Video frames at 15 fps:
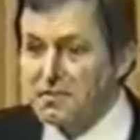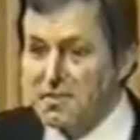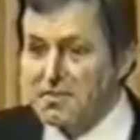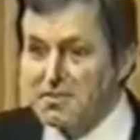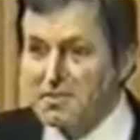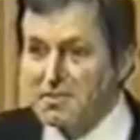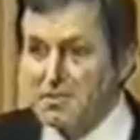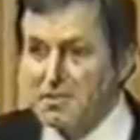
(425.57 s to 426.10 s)

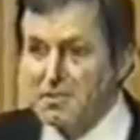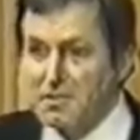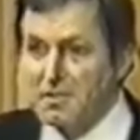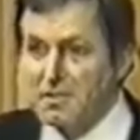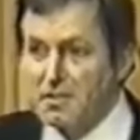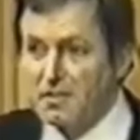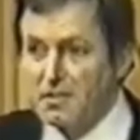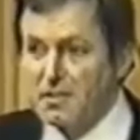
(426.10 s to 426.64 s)
информации
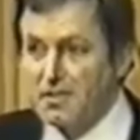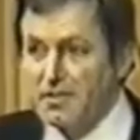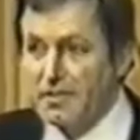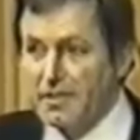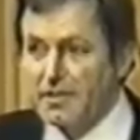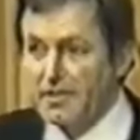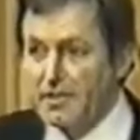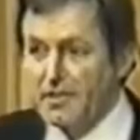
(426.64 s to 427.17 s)
и
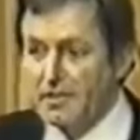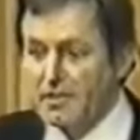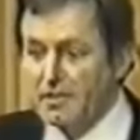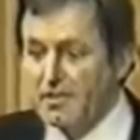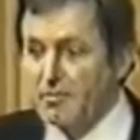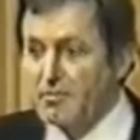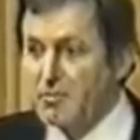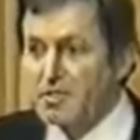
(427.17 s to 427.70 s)
энергии.
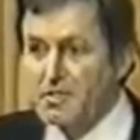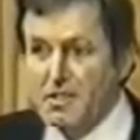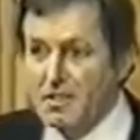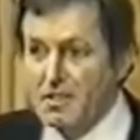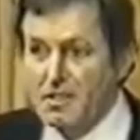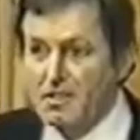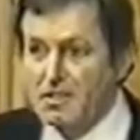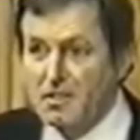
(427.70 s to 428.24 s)

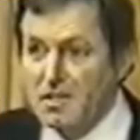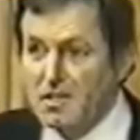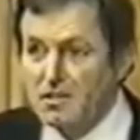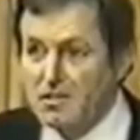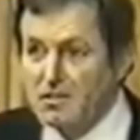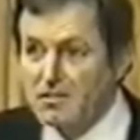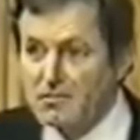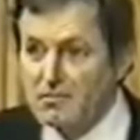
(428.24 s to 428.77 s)
Материи
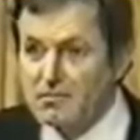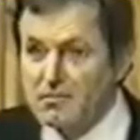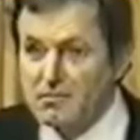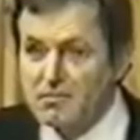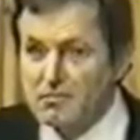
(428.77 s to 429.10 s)
нет.